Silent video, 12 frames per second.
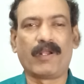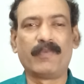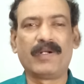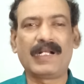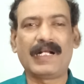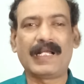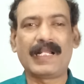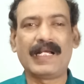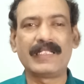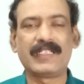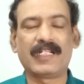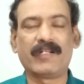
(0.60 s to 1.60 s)
ప్రముఖ
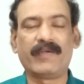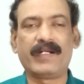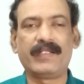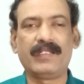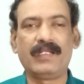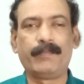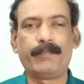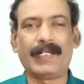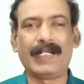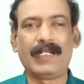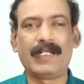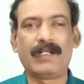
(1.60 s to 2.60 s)
అరాచకవాది
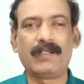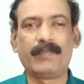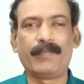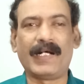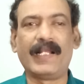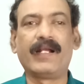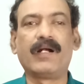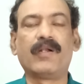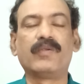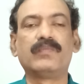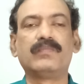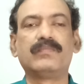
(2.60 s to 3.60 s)
పల్నాడు
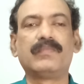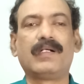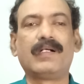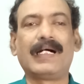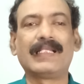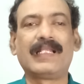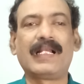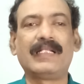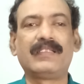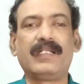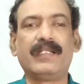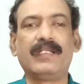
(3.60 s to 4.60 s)
పాలెగాడు
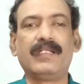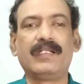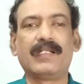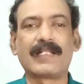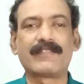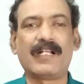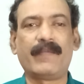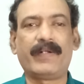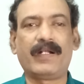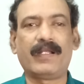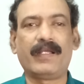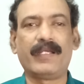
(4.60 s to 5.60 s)
అర్ధరాత్రి
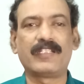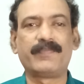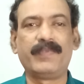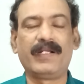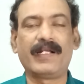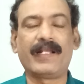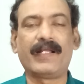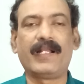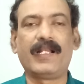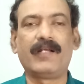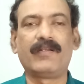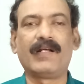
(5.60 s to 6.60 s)
నరసరాపేట ఎస్పీ
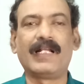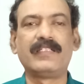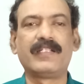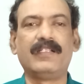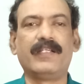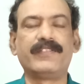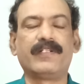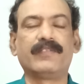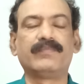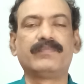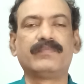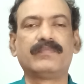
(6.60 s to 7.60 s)
కార్యాలయంలో హల్చల్
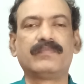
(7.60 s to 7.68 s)
చేశాడు